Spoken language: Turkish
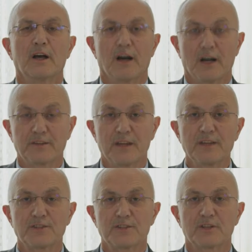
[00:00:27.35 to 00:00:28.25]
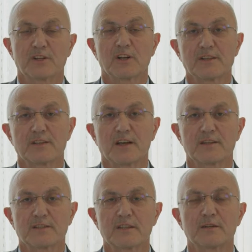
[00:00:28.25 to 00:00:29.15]
ateş kas
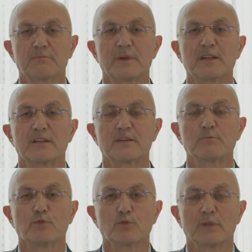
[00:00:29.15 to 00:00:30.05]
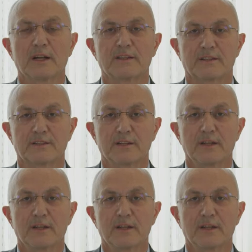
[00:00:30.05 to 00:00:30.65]
ağrısı belirgin bulgulardır.